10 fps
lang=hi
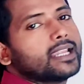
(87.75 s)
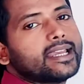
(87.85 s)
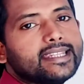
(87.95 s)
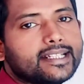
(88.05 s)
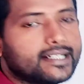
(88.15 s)

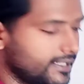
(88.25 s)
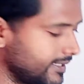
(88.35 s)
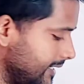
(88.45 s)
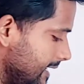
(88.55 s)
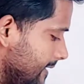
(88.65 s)
लाइनिंग
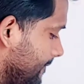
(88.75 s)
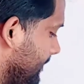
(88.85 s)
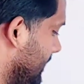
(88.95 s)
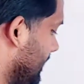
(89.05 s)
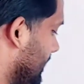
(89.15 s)
ठीक है
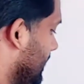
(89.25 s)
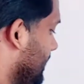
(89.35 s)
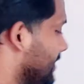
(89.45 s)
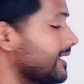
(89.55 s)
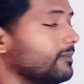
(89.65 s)

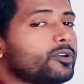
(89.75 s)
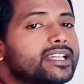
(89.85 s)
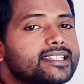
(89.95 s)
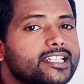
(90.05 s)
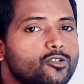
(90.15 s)
जिसे हम लोग
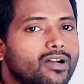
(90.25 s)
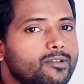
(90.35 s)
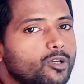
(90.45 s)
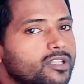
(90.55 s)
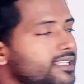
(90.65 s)
डेसीड्यूआ
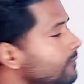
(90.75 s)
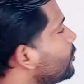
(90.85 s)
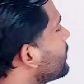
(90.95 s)
भी बोलते हैं